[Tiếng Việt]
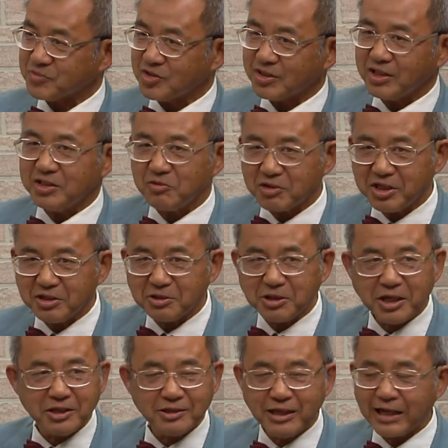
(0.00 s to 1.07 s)
cho nên nhiều khi ở
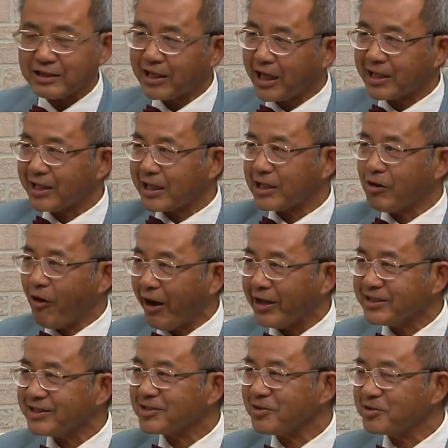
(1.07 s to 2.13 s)
đây đang anh đang
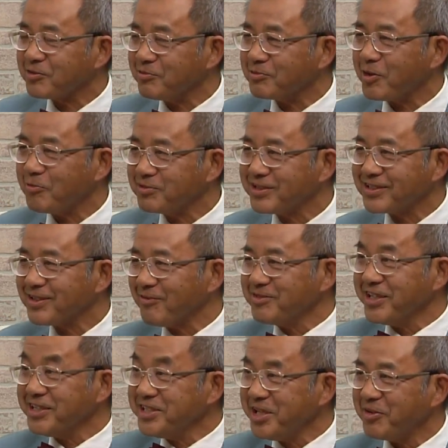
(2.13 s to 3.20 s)
hỏi với tôi cũng không không
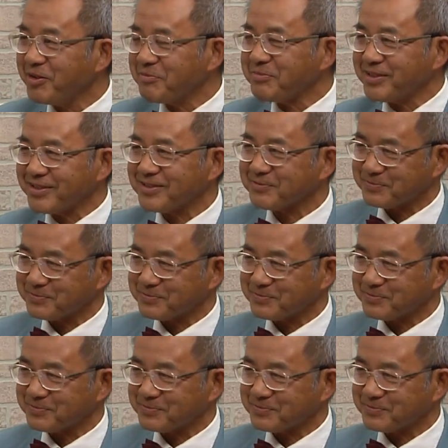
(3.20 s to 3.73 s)
nhớ nhiều không lắm. cảm